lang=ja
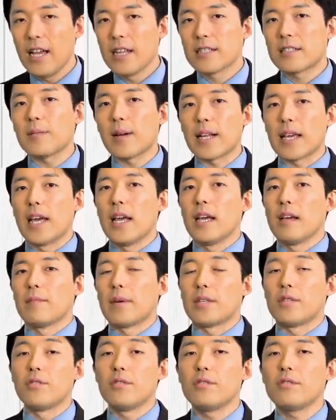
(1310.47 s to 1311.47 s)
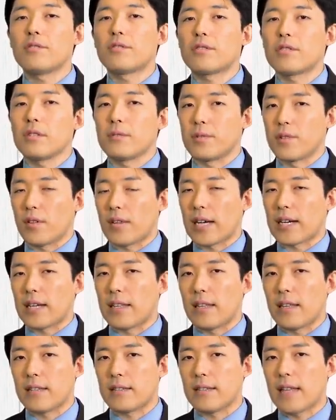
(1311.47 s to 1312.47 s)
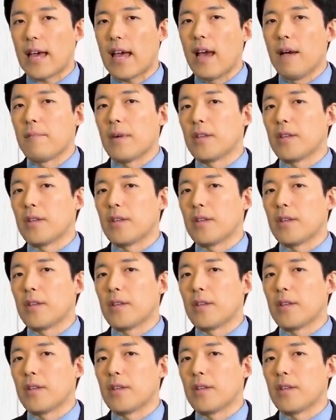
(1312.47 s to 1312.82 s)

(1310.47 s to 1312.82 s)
つまり、まあ、YouTube の中でですね、